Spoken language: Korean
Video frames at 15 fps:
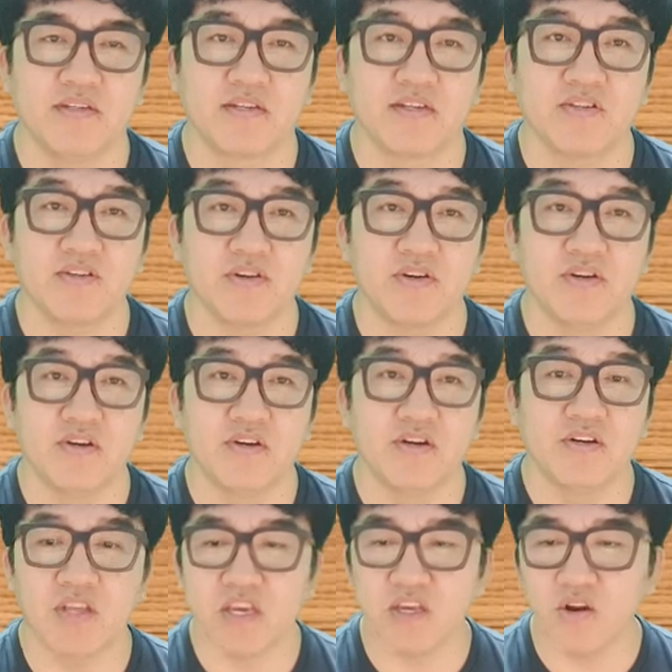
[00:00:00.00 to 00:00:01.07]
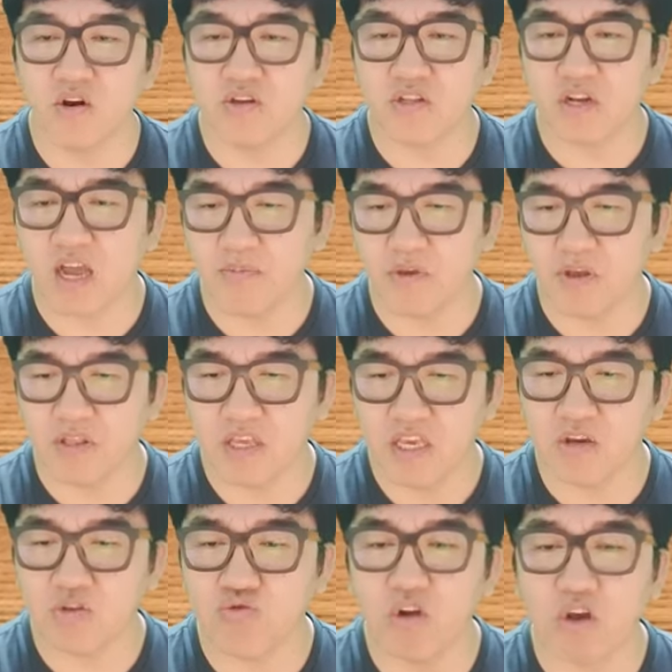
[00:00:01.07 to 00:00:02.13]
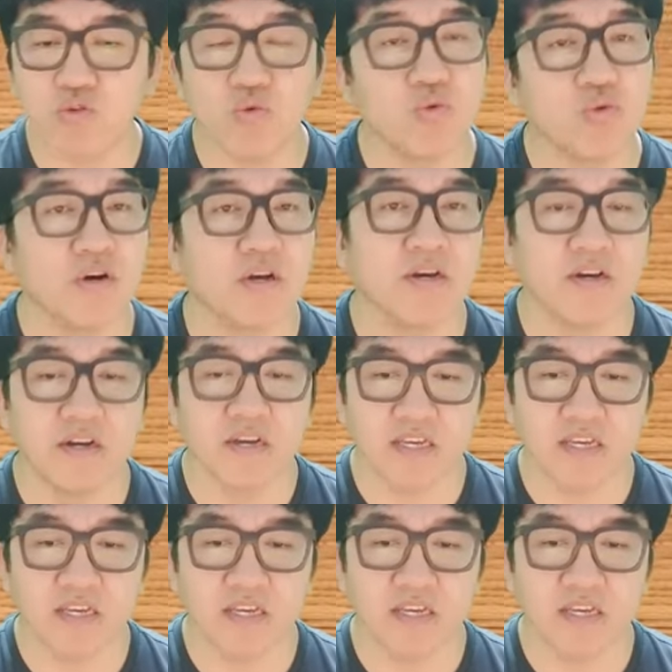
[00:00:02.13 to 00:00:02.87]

그죠? 근데 이런 것들을 하면 이거 누가 좋은 거예요?